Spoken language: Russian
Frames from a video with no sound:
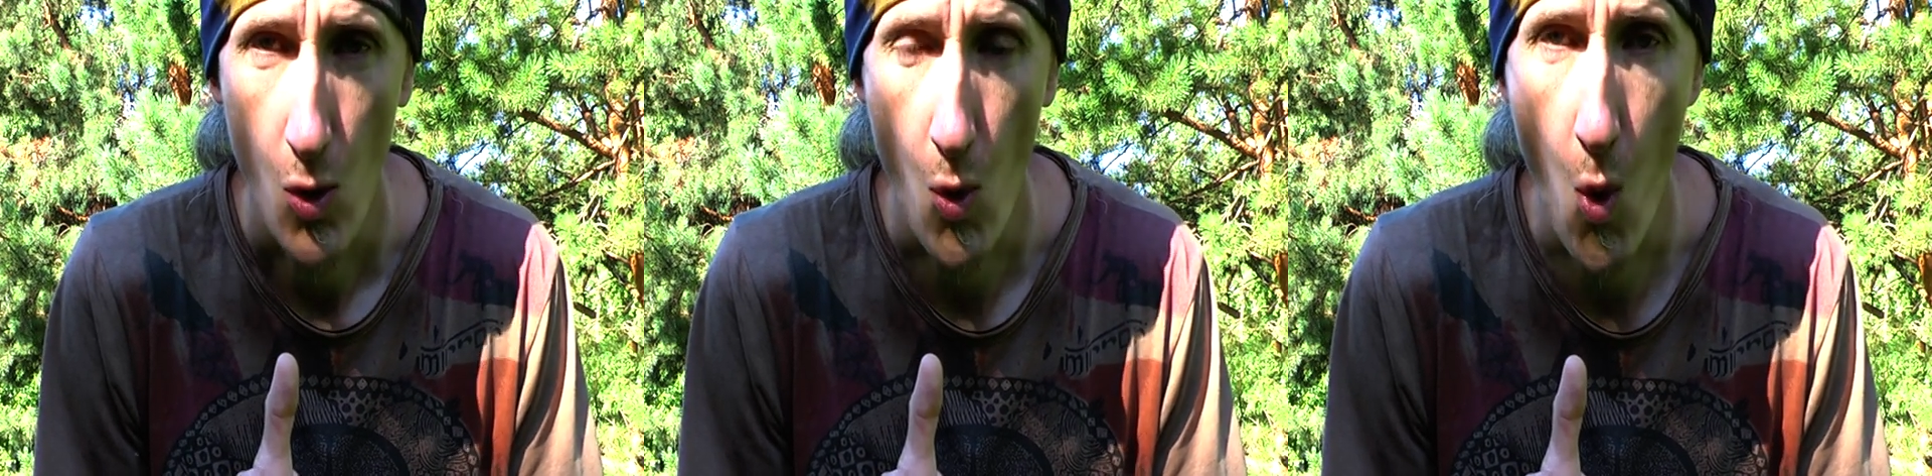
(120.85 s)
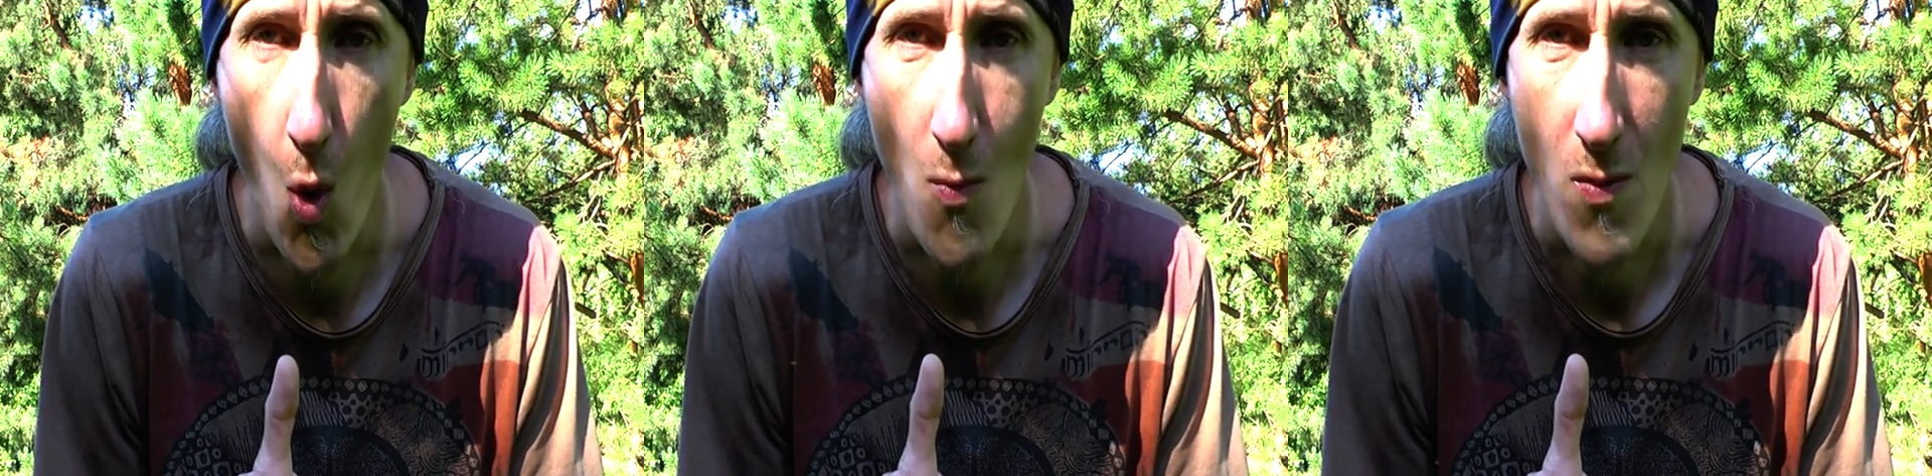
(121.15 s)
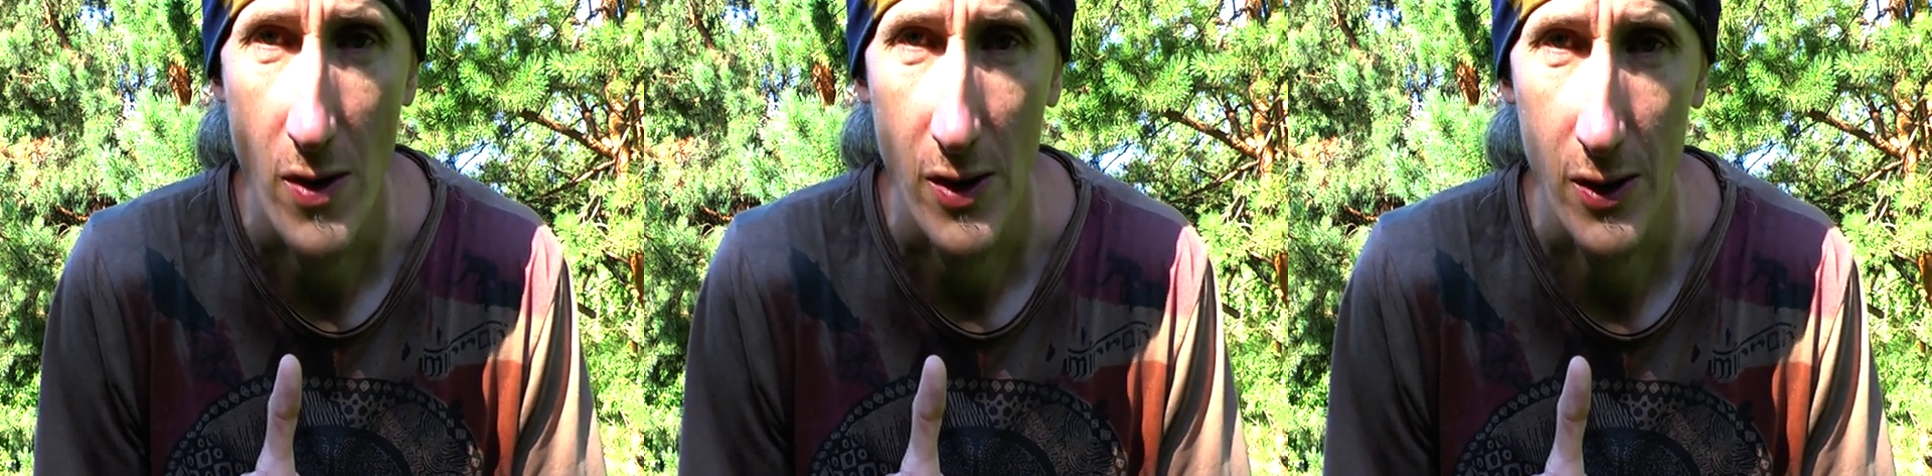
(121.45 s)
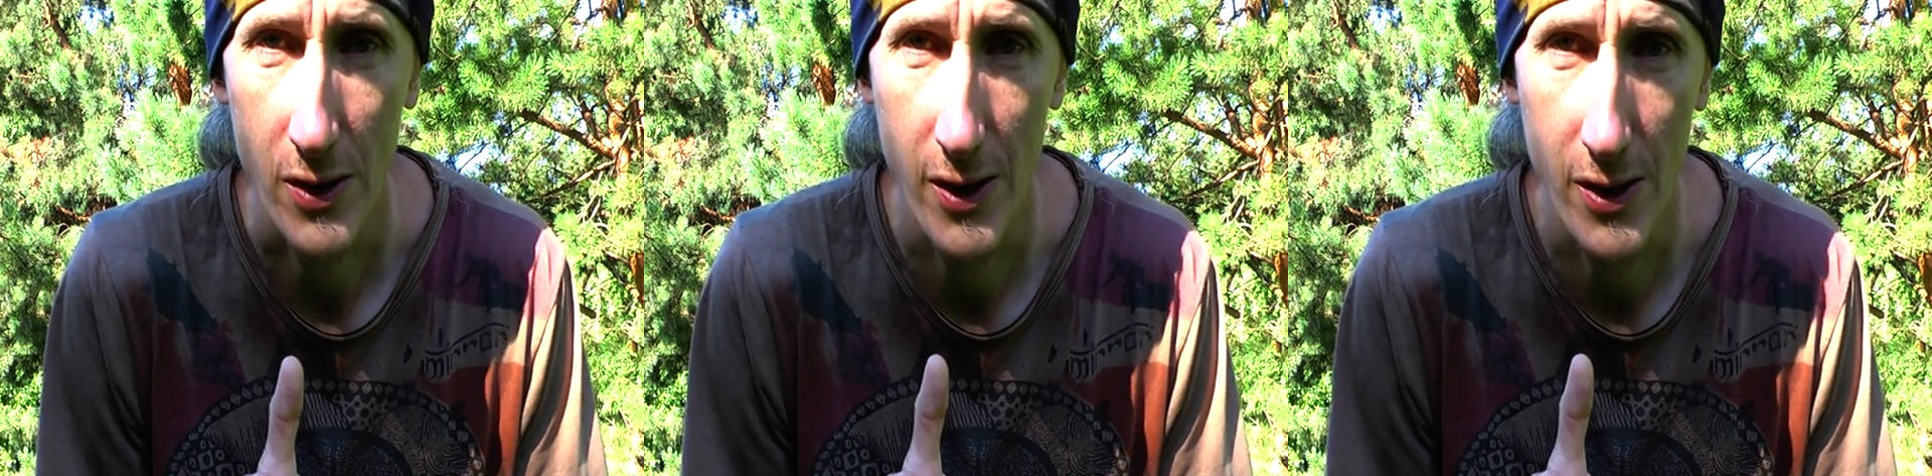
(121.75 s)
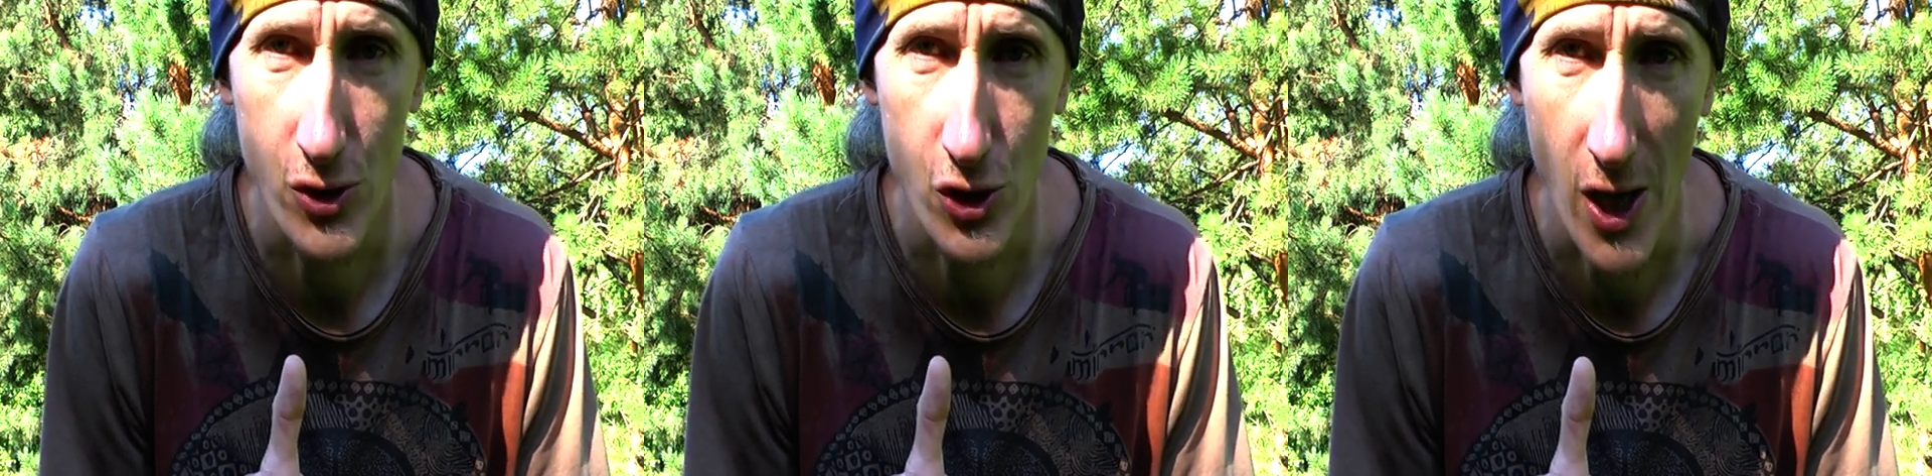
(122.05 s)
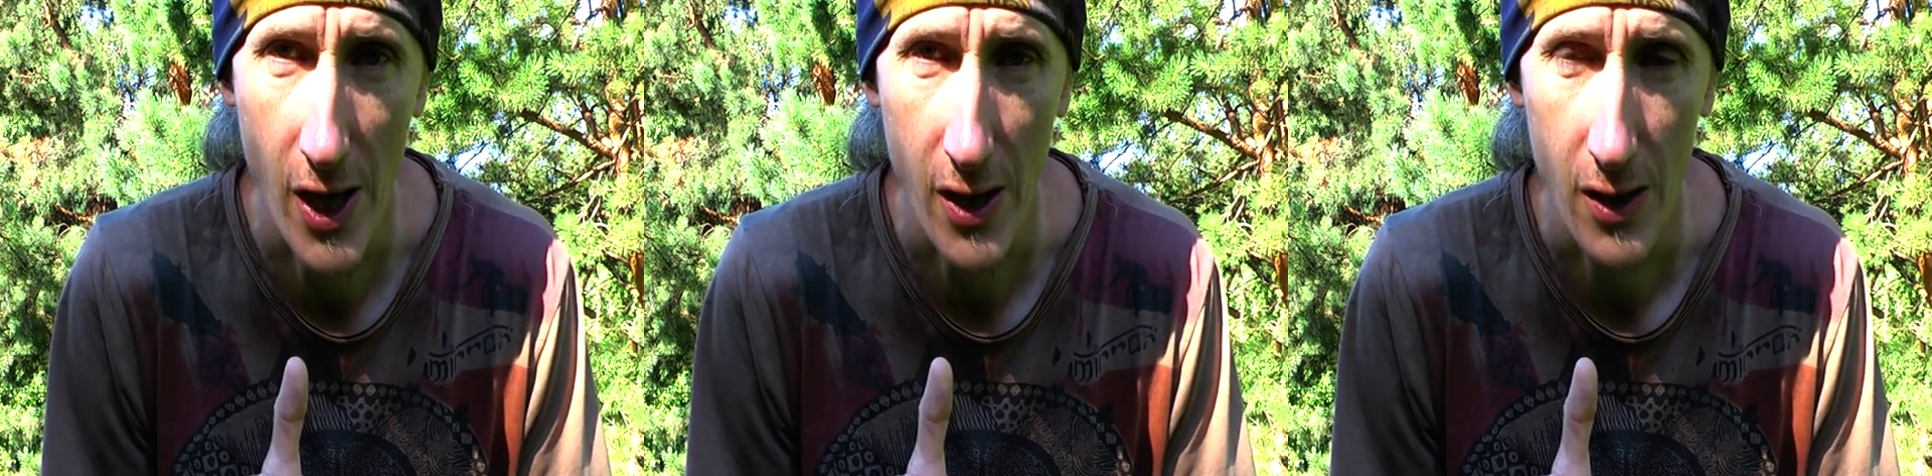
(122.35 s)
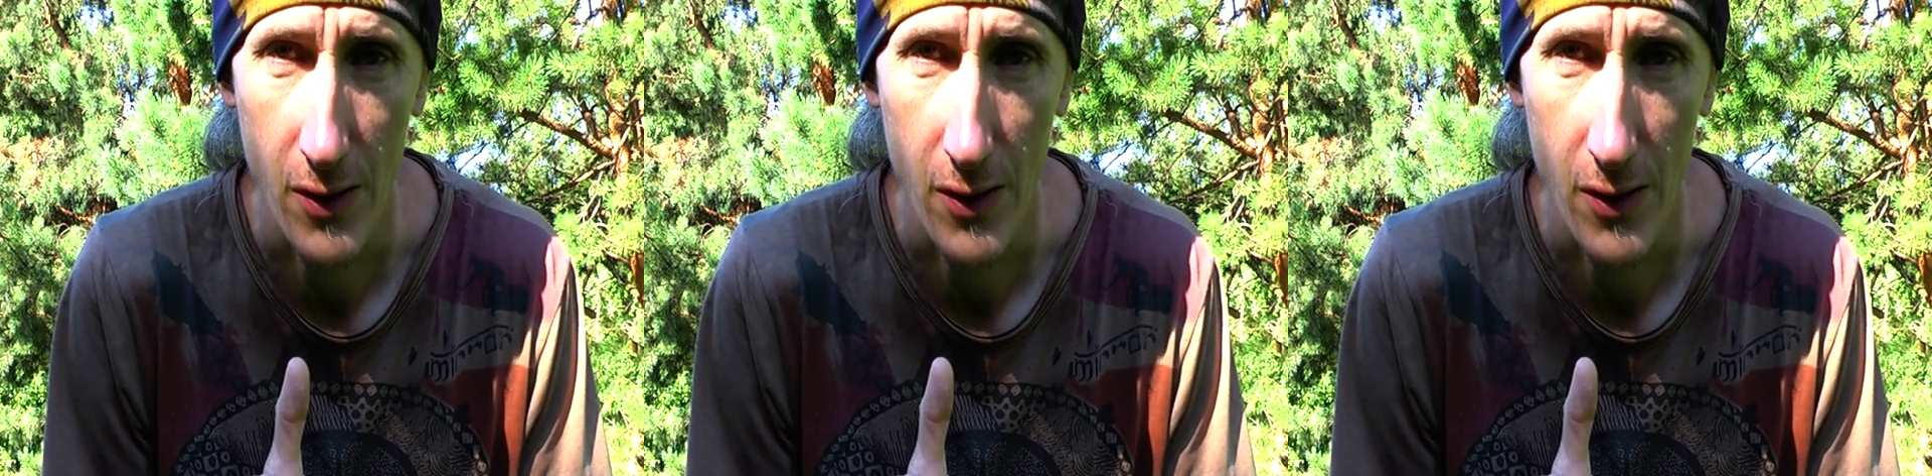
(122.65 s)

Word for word: Ом Гириджая